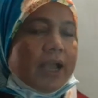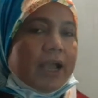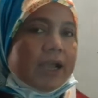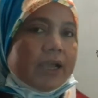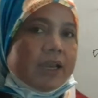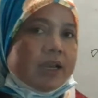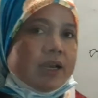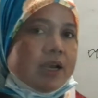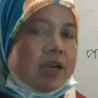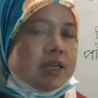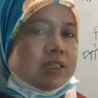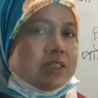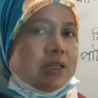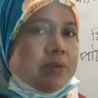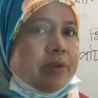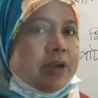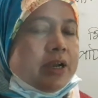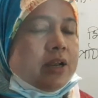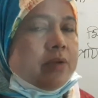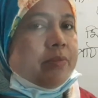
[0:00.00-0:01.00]
আগের ক্লাসে
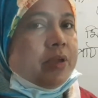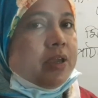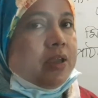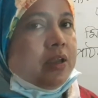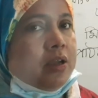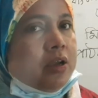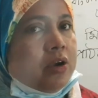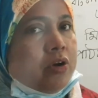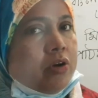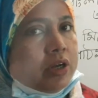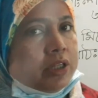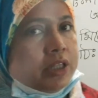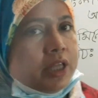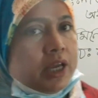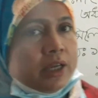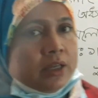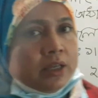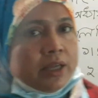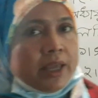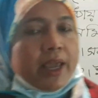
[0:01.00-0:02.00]
ম্যাডামে
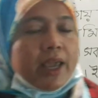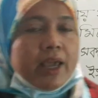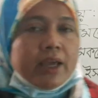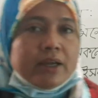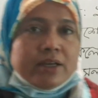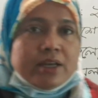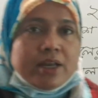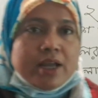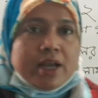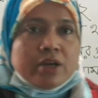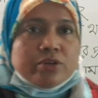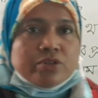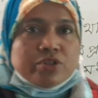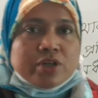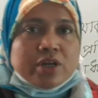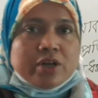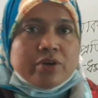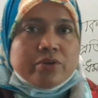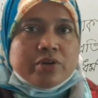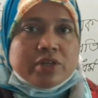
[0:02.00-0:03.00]
অধ্যায় এক নিয়ে
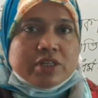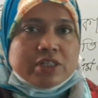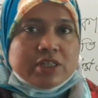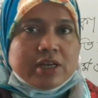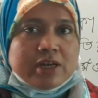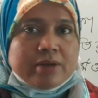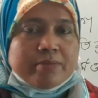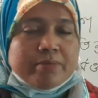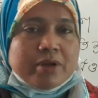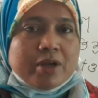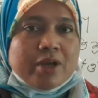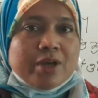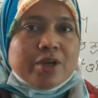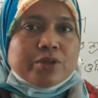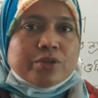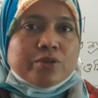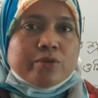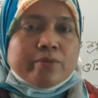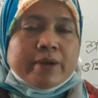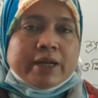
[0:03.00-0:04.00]
আলোচনা করেছিলাম
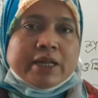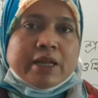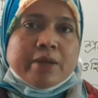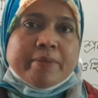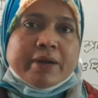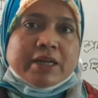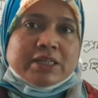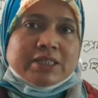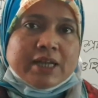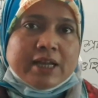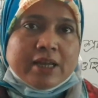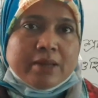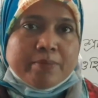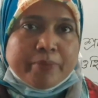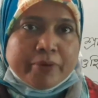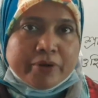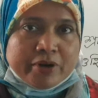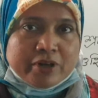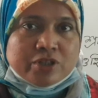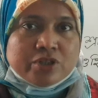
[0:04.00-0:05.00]
তোমরা কি বাসায়
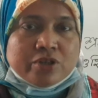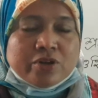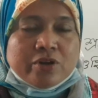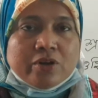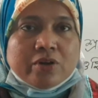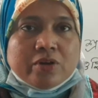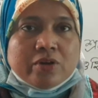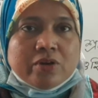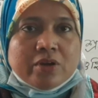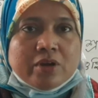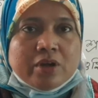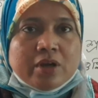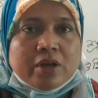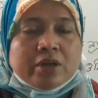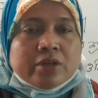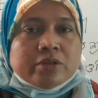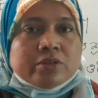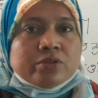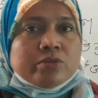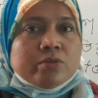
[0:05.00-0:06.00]
পড়েছ
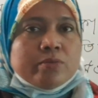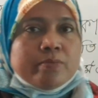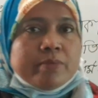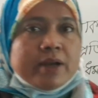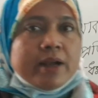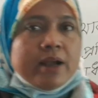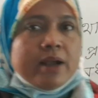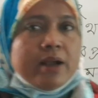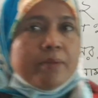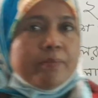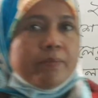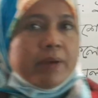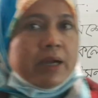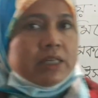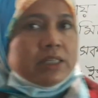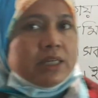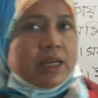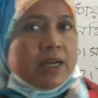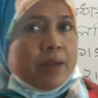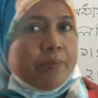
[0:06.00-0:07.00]
তোমরা
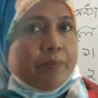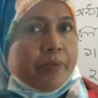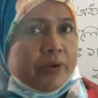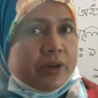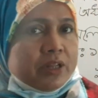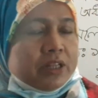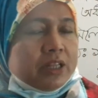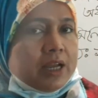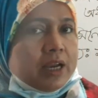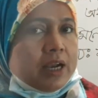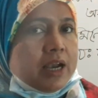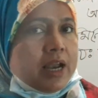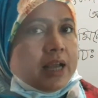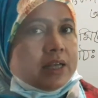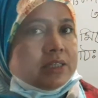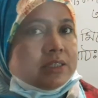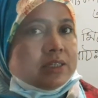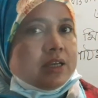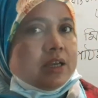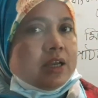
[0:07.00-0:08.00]
বাসায় পড়ে থাকলে
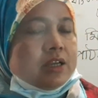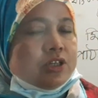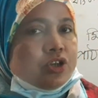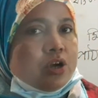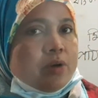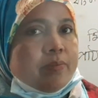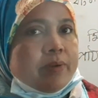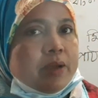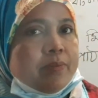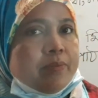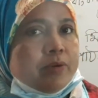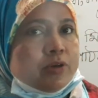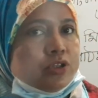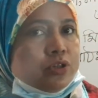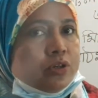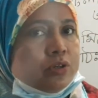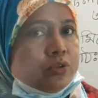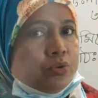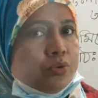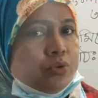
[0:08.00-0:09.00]
আজকে সবাই
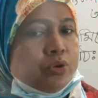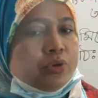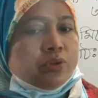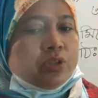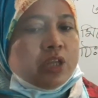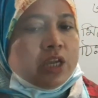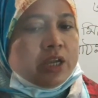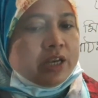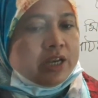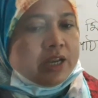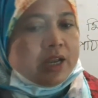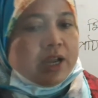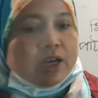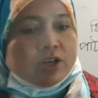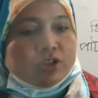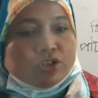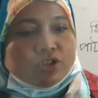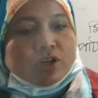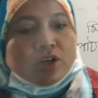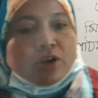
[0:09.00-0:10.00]
বসো দুই অধ্যায় নিয়ে
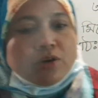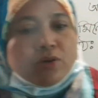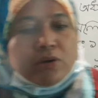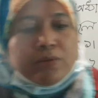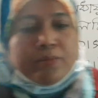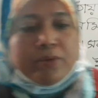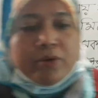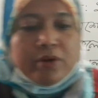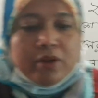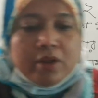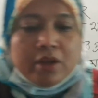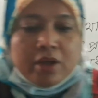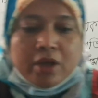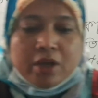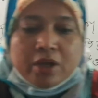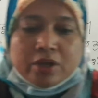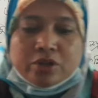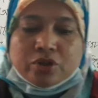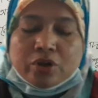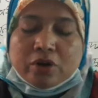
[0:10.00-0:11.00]
আলোচনা করব।
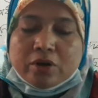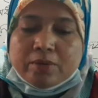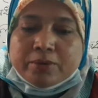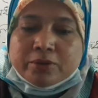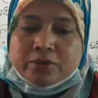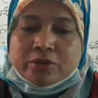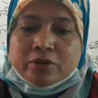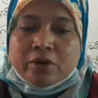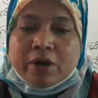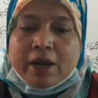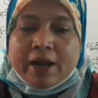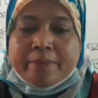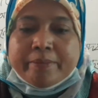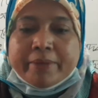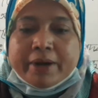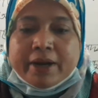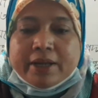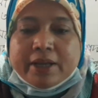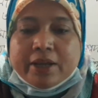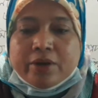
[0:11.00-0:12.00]
চলো বন্ধুরা
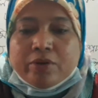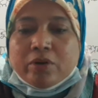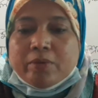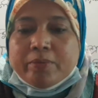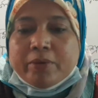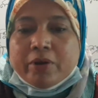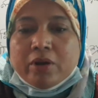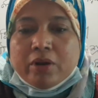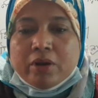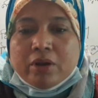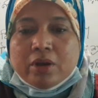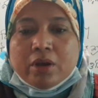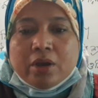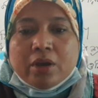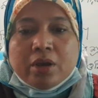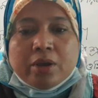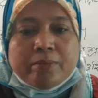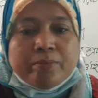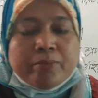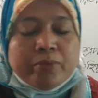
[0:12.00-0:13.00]
আমরা কি করব
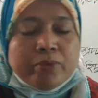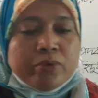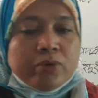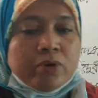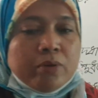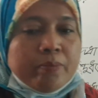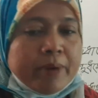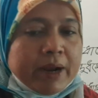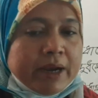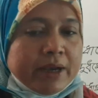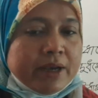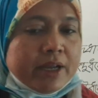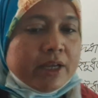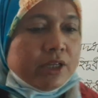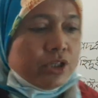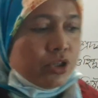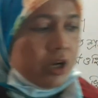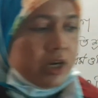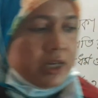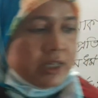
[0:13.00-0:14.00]
মূল পাঠে
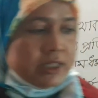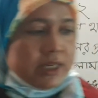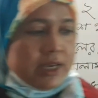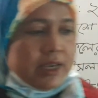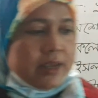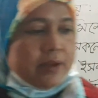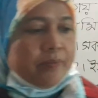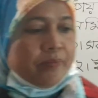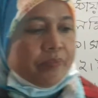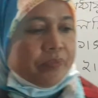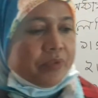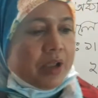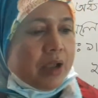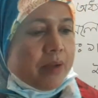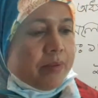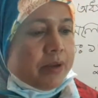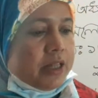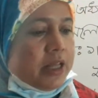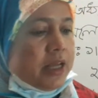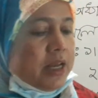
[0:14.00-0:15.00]
চলে যাই
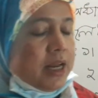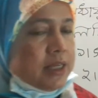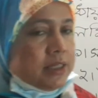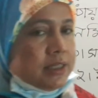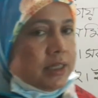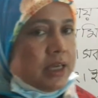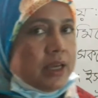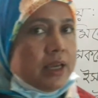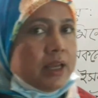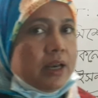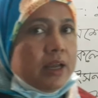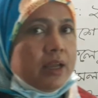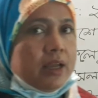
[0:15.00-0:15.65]
আমাদের আজকের